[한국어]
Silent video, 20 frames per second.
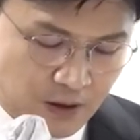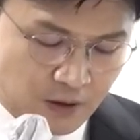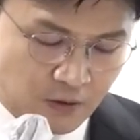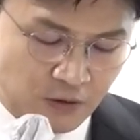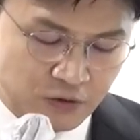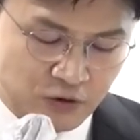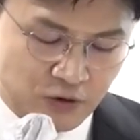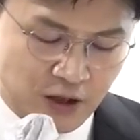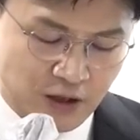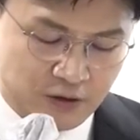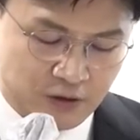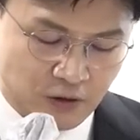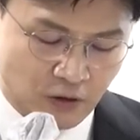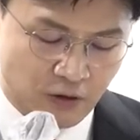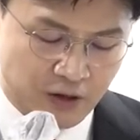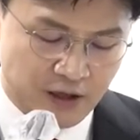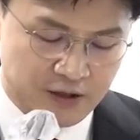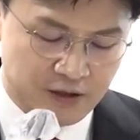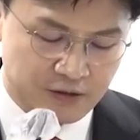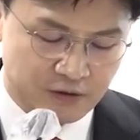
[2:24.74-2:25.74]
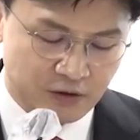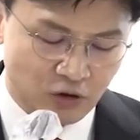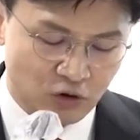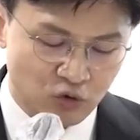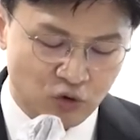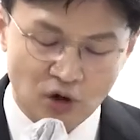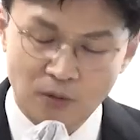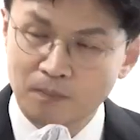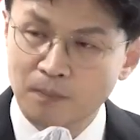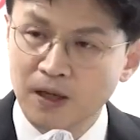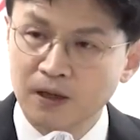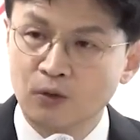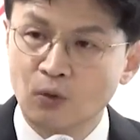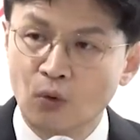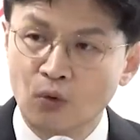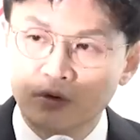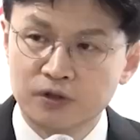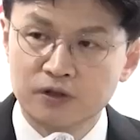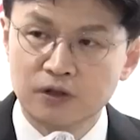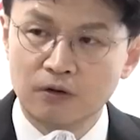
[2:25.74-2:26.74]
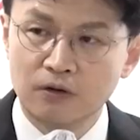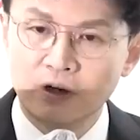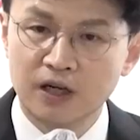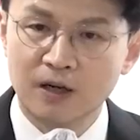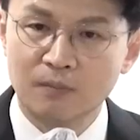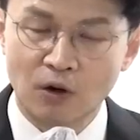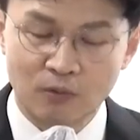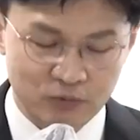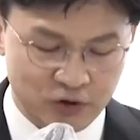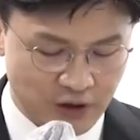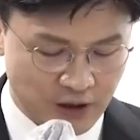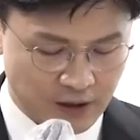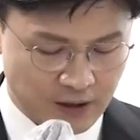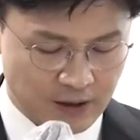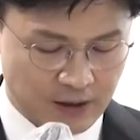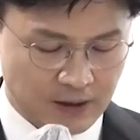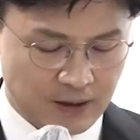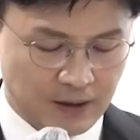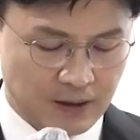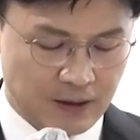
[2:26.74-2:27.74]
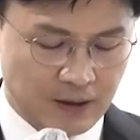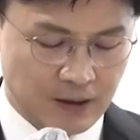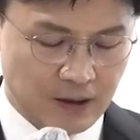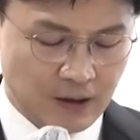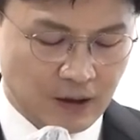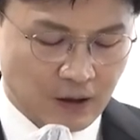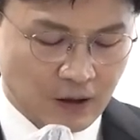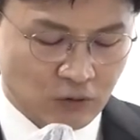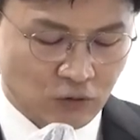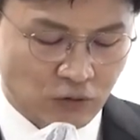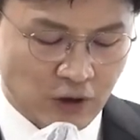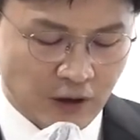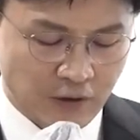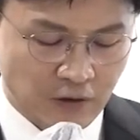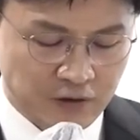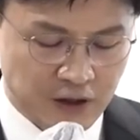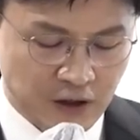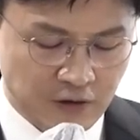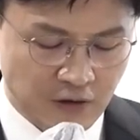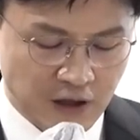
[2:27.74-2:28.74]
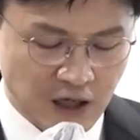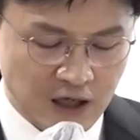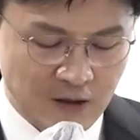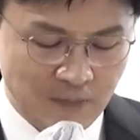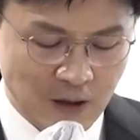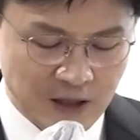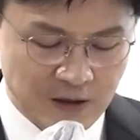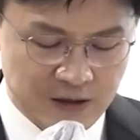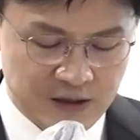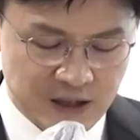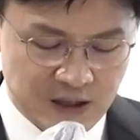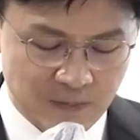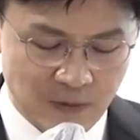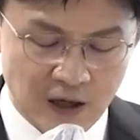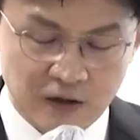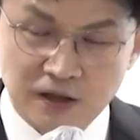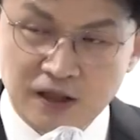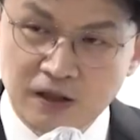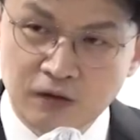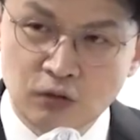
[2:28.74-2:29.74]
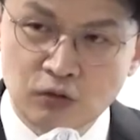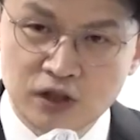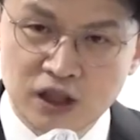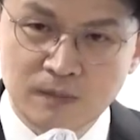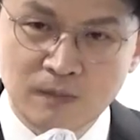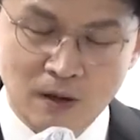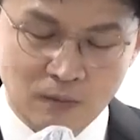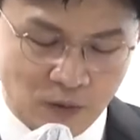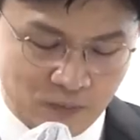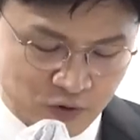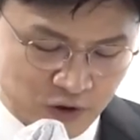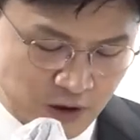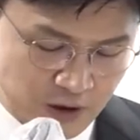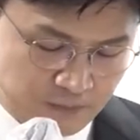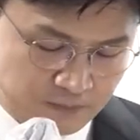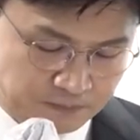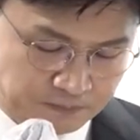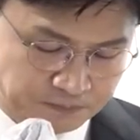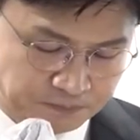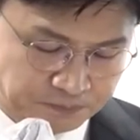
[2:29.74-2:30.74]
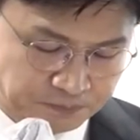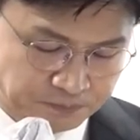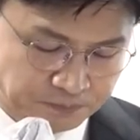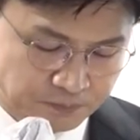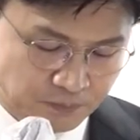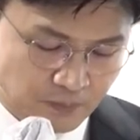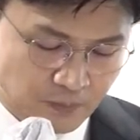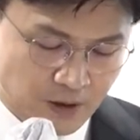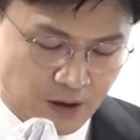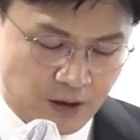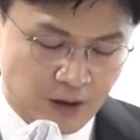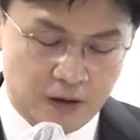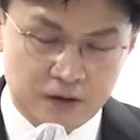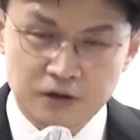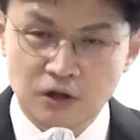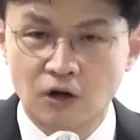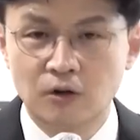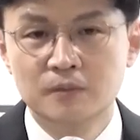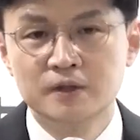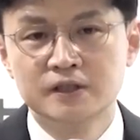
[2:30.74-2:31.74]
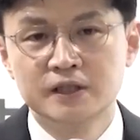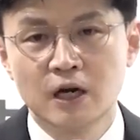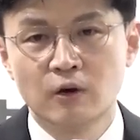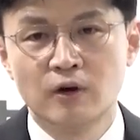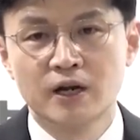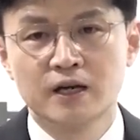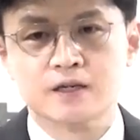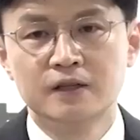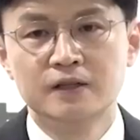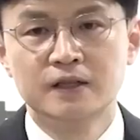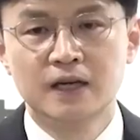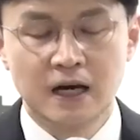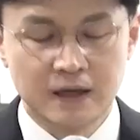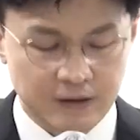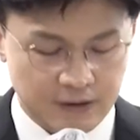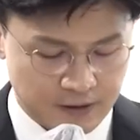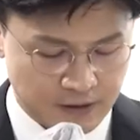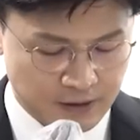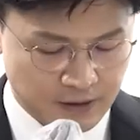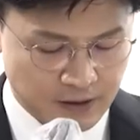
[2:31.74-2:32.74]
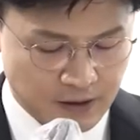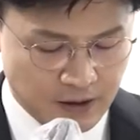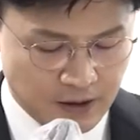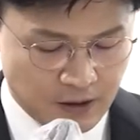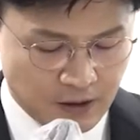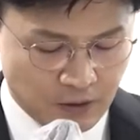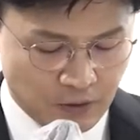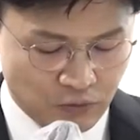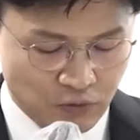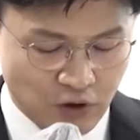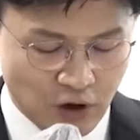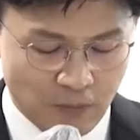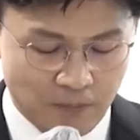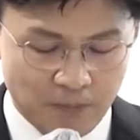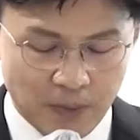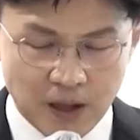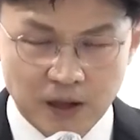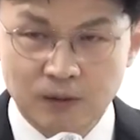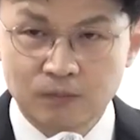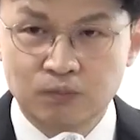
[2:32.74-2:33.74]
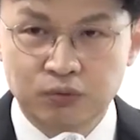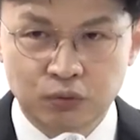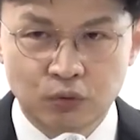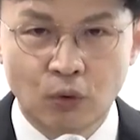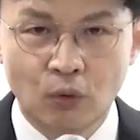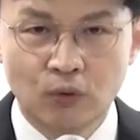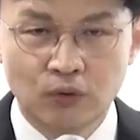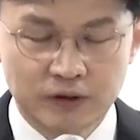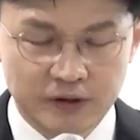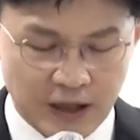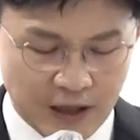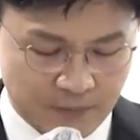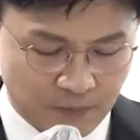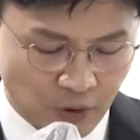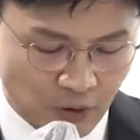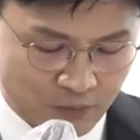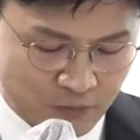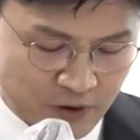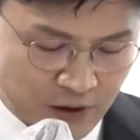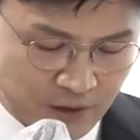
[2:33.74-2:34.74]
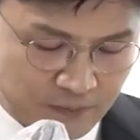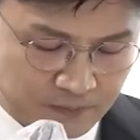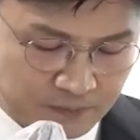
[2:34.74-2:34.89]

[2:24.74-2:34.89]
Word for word: 건전한 거래 질서를 위협하는 공정거래 범죄, 국가 경쟁력의 기반을 침해한 기술 침해 범죄, 서민 생활의 근간을 위협하는 부동산 범죄,